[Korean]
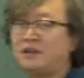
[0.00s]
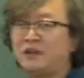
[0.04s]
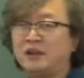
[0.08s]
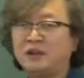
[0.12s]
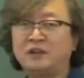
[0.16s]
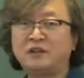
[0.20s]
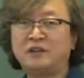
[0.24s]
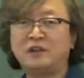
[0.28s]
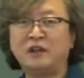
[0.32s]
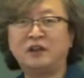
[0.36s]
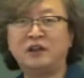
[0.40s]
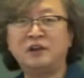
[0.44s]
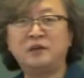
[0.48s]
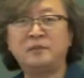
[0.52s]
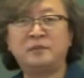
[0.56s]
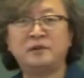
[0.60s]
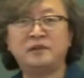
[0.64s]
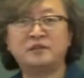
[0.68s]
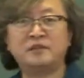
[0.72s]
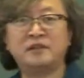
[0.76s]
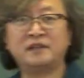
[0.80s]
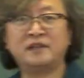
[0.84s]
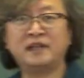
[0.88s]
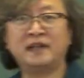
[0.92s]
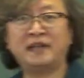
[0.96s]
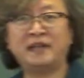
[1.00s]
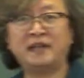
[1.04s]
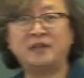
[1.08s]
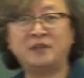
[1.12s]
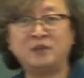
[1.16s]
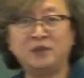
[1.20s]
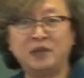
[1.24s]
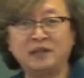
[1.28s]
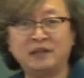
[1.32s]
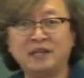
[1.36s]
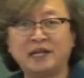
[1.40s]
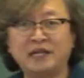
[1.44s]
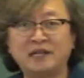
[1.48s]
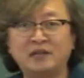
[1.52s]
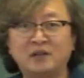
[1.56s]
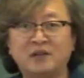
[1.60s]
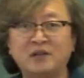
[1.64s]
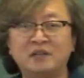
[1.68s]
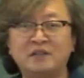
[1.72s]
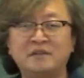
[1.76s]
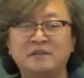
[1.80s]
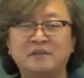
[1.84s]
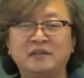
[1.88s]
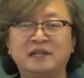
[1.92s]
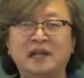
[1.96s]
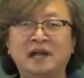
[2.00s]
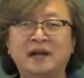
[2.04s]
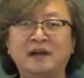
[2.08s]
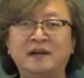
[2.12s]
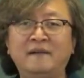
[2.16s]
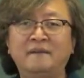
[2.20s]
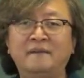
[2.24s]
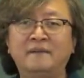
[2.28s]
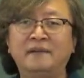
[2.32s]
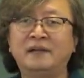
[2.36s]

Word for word: 결격을 벗어나게 된다는 것입니다.